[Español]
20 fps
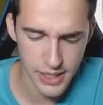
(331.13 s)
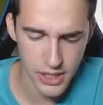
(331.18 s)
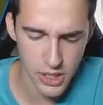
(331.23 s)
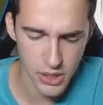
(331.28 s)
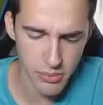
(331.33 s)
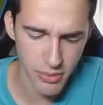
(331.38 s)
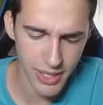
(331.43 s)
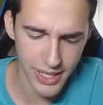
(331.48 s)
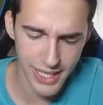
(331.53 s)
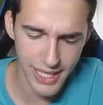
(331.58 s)

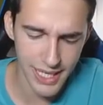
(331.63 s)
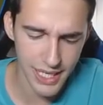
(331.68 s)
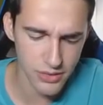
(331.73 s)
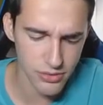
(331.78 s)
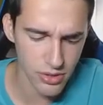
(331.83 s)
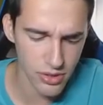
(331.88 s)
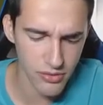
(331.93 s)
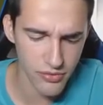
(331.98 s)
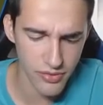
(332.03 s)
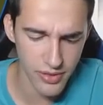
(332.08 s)
Creo que me voy a quedar
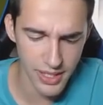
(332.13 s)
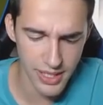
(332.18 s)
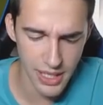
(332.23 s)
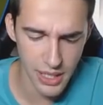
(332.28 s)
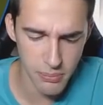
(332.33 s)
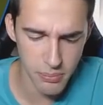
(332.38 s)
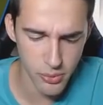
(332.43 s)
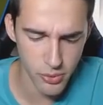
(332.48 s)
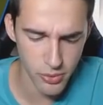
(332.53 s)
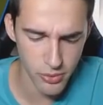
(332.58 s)
la torre
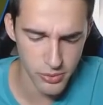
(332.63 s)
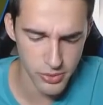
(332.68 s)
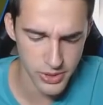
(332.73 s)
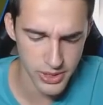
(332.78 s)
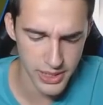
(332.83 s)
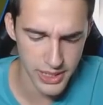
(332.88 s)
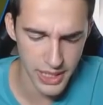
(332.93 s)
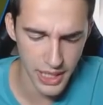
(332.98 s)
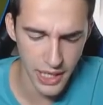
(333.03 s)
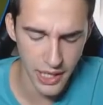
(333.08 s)
infernal por
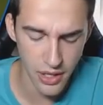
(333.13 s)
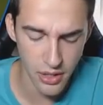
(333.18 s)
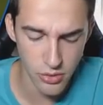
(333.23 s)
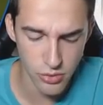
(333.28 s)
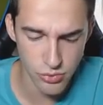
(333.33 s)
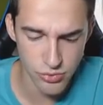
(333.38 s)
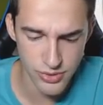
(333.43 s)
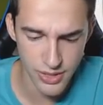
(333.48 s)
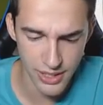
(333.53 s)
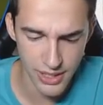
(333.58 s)
si hay algún